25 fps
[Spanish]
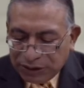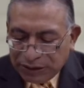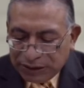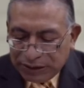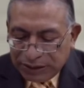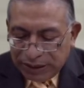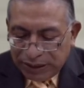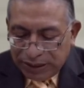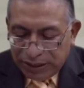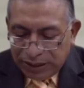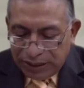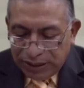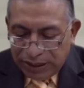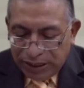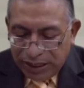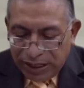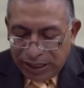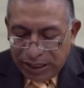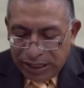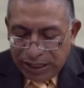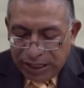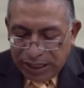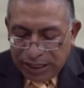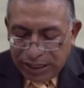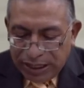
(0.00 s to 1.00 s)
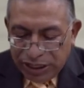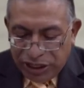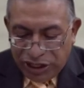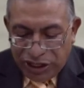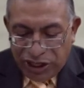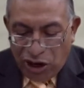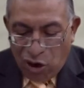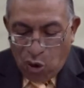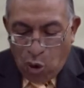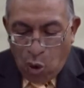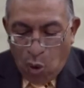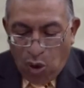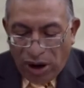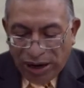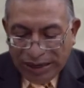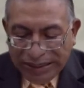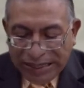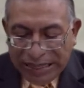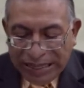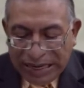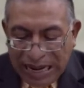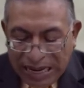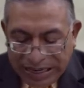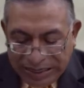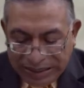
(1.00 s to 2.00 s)
de ti y que
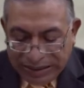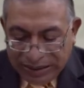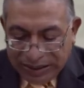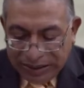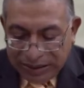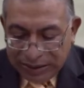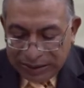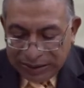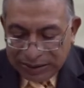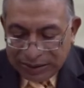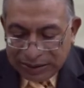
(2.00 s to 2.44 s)
guardarán